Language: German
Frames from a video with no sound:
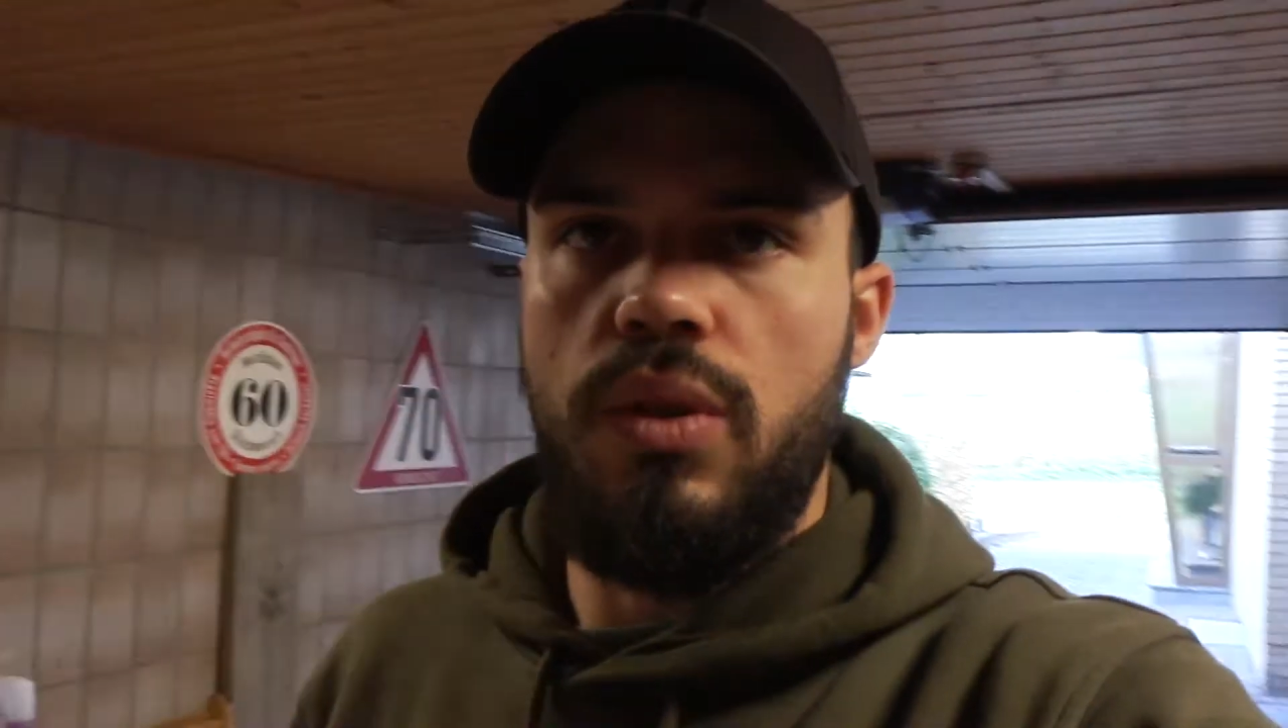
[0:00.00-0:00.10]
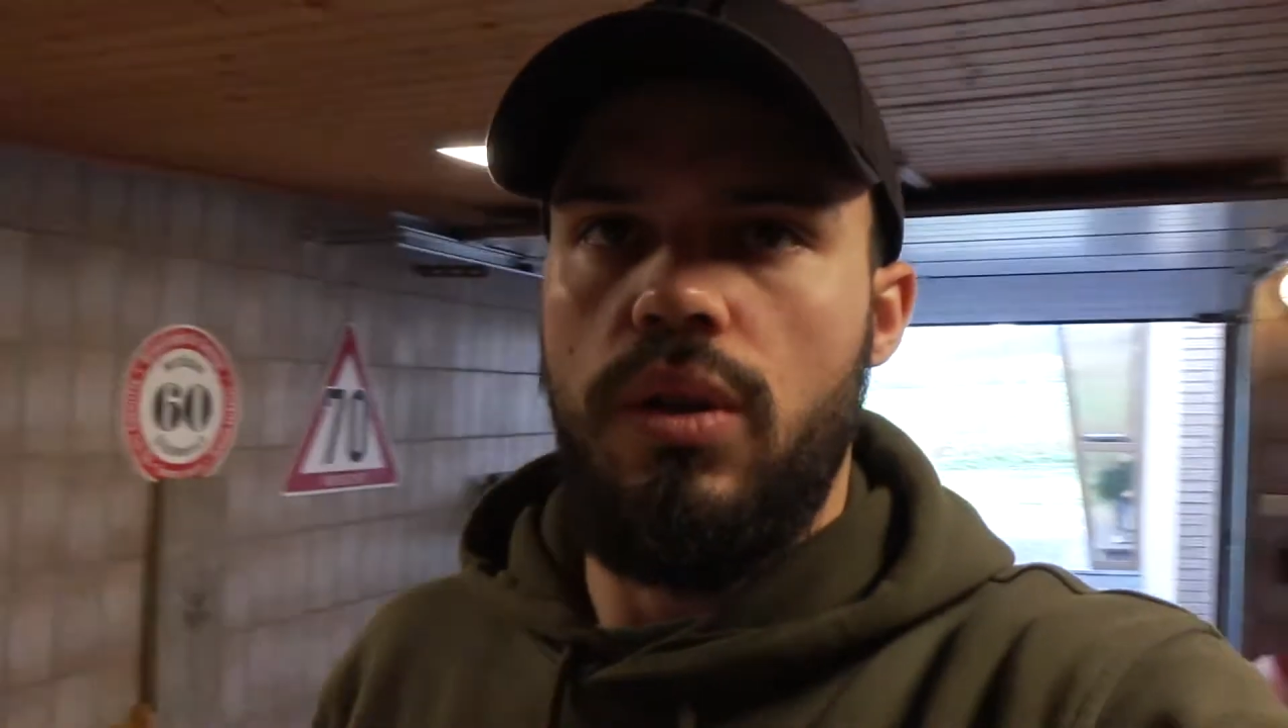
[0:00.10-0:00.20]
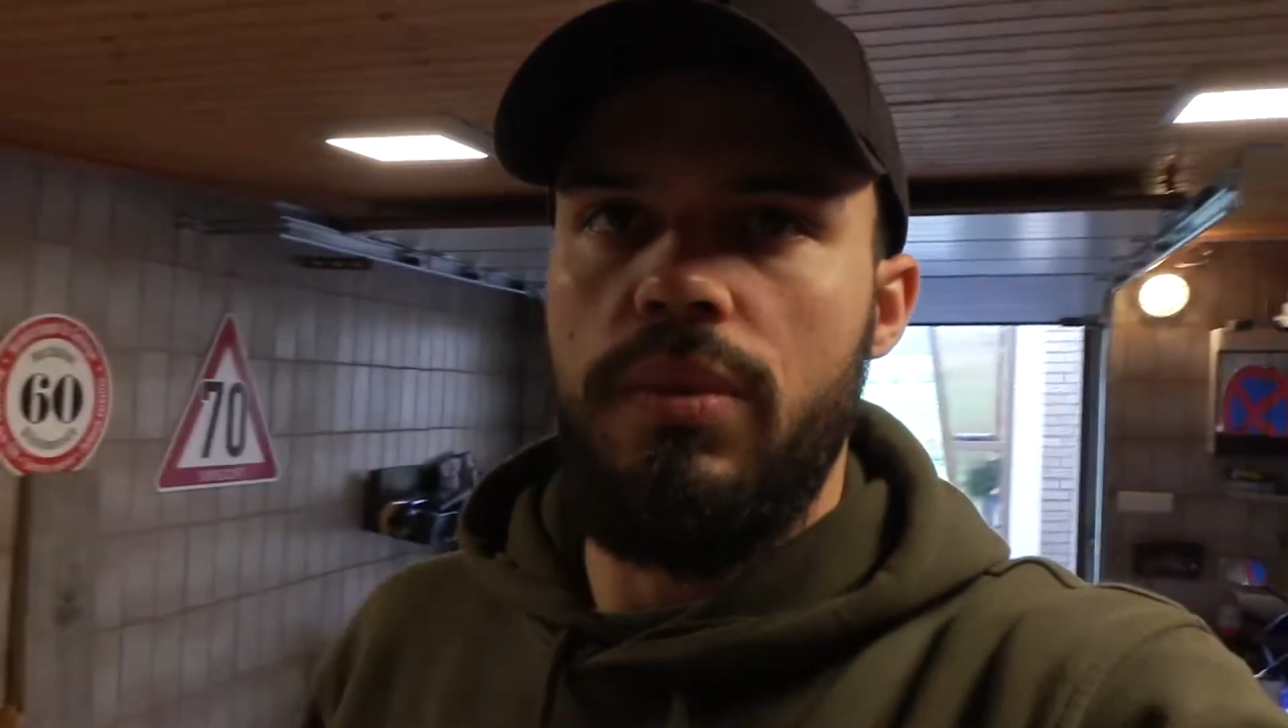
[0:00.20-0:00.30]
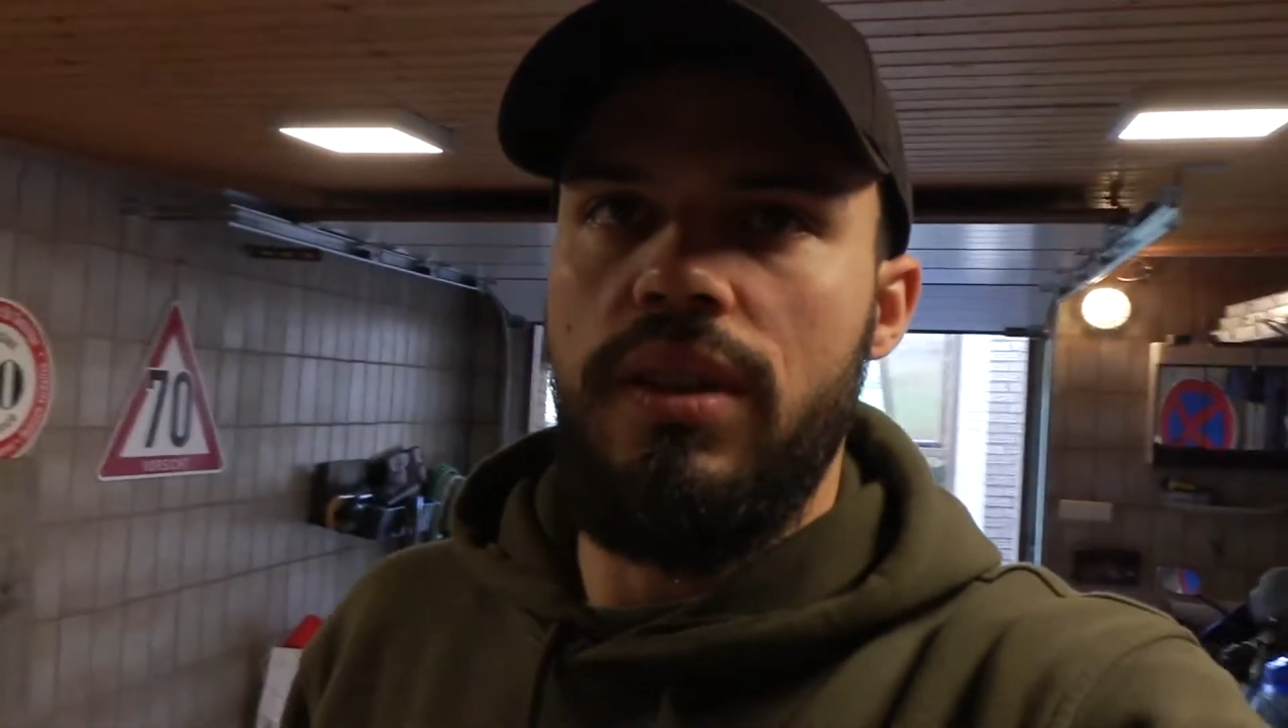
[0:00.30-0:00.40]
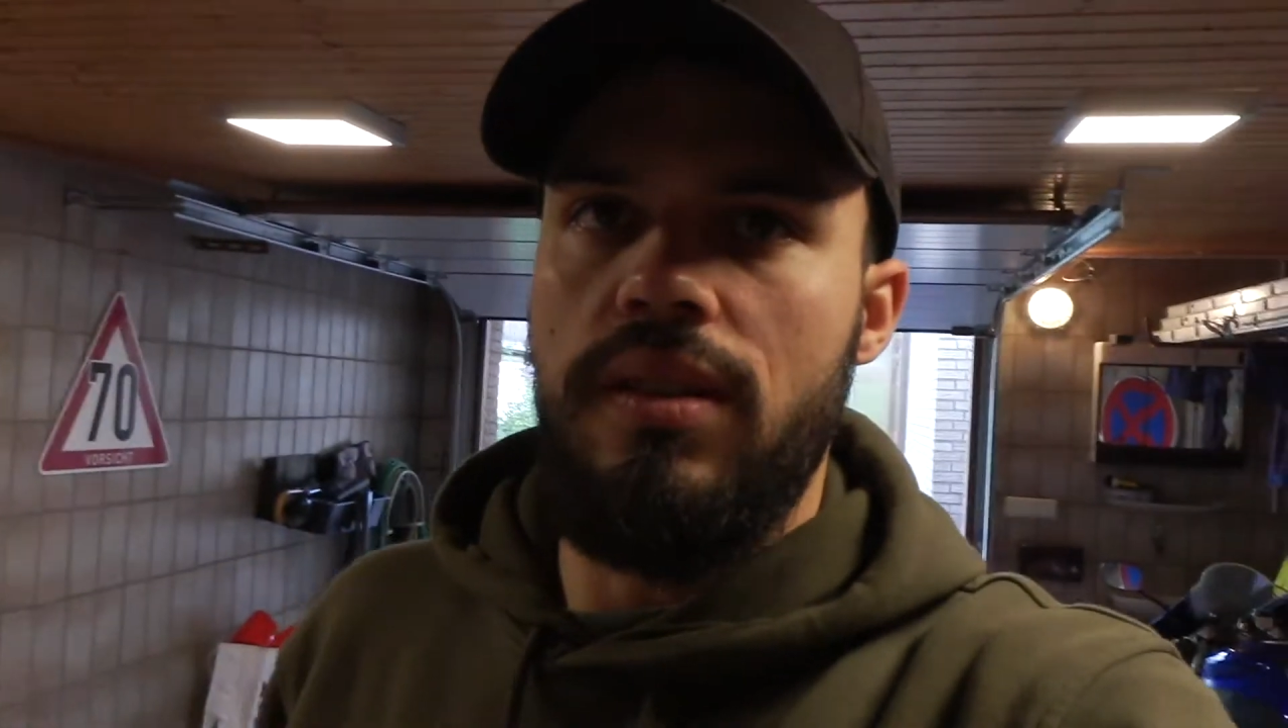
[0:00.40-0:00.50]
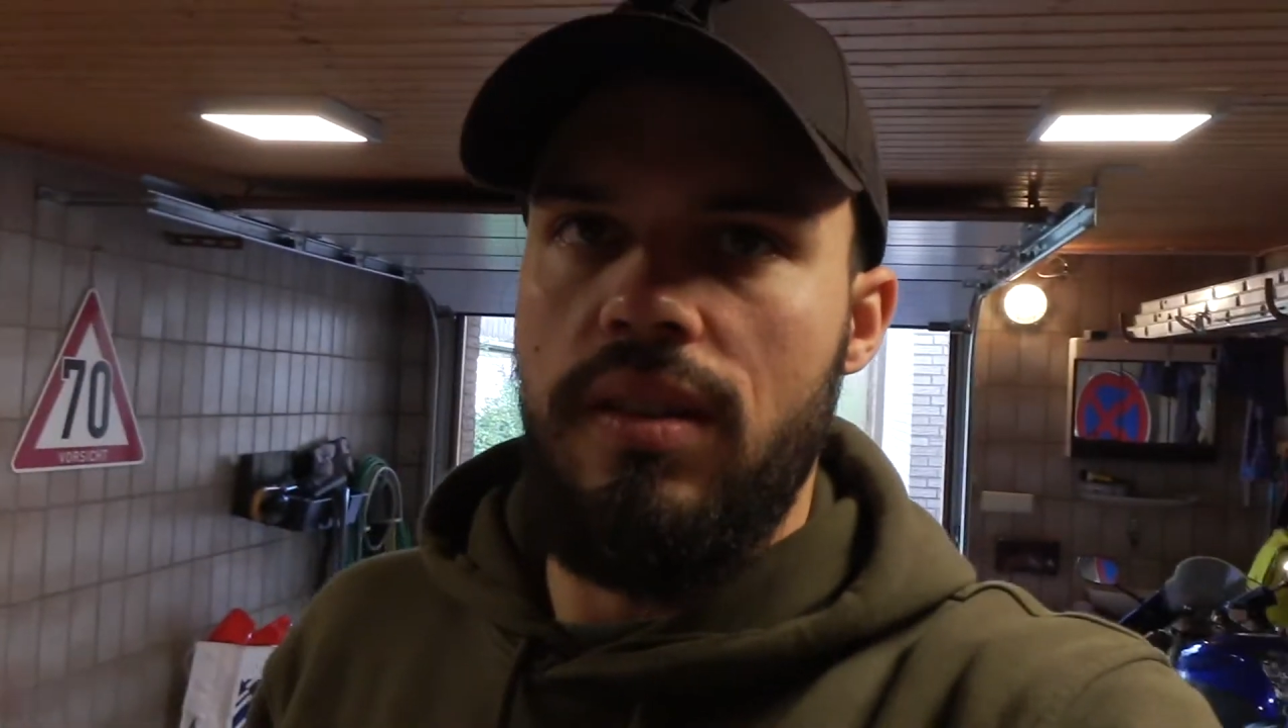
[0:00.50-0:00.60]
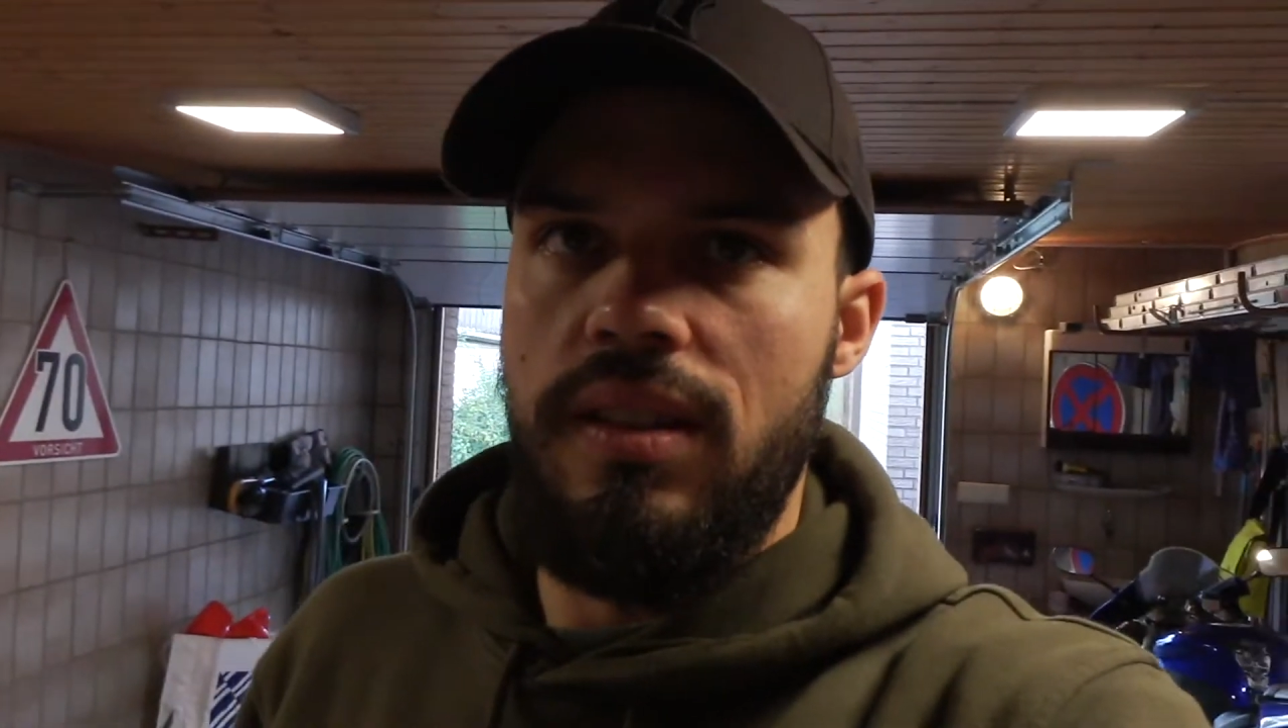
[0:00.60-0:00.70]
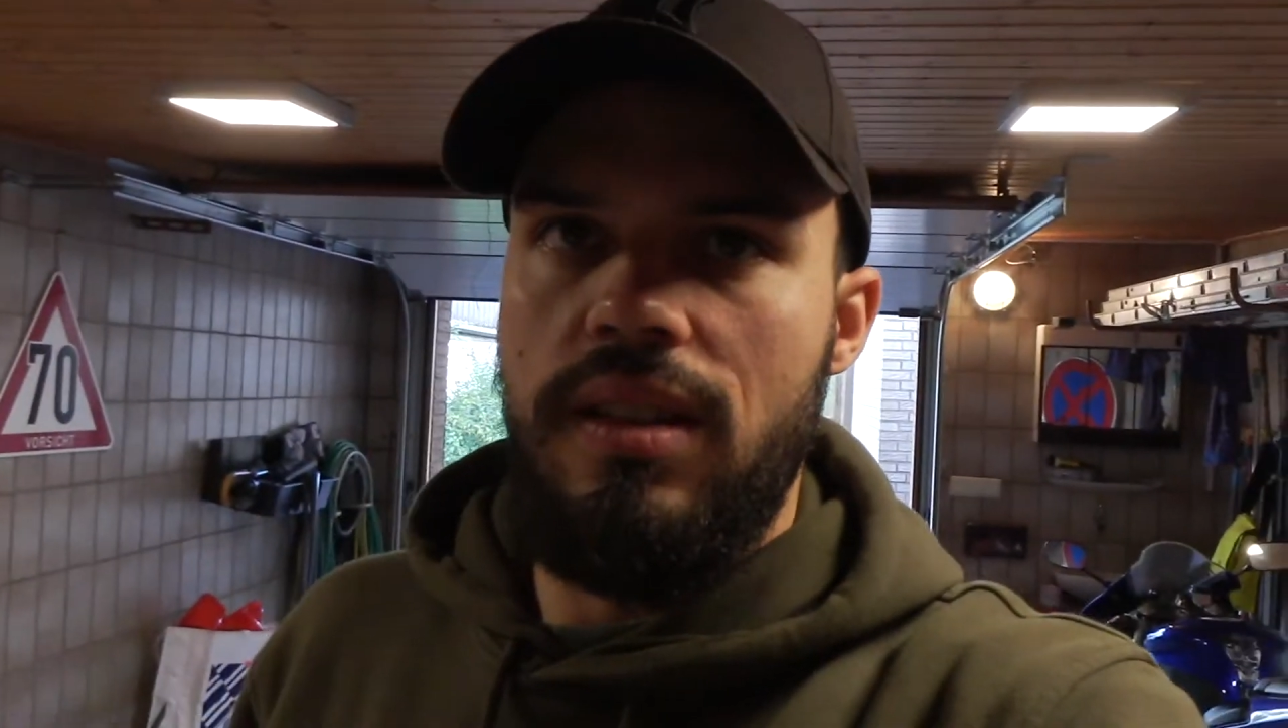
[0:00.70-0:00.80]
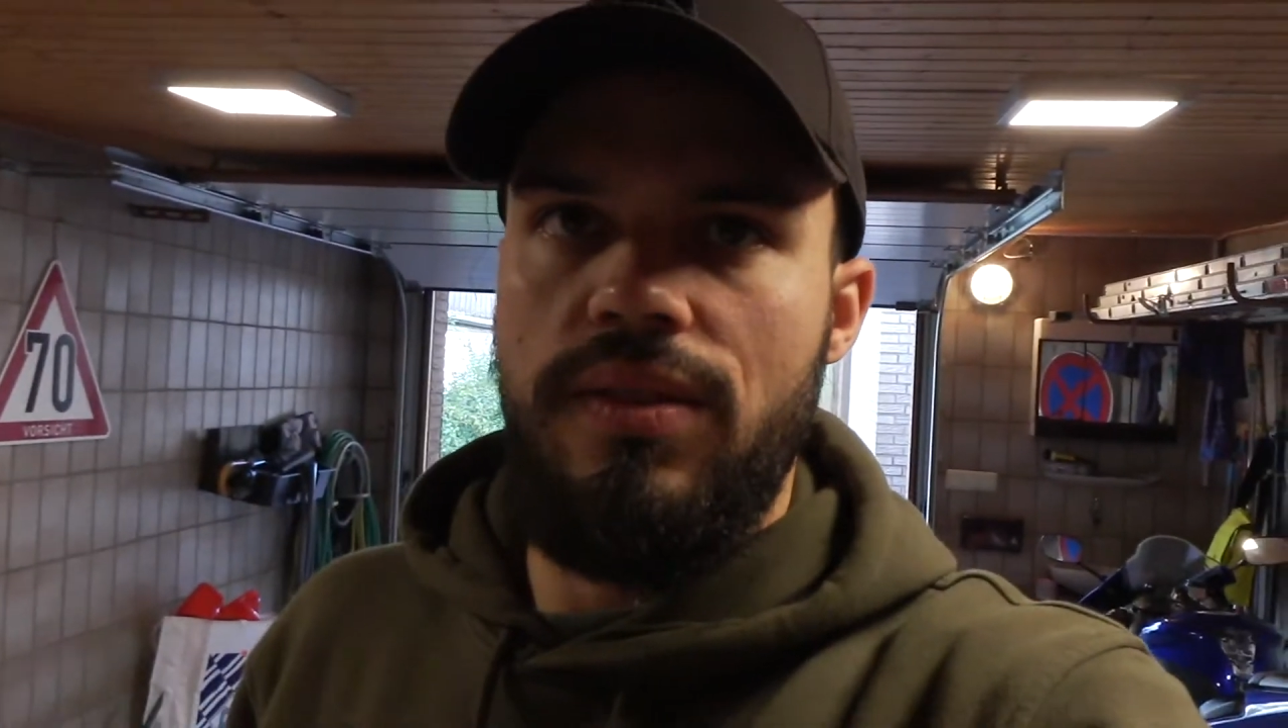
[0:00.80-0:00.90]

Kombi hinten drin.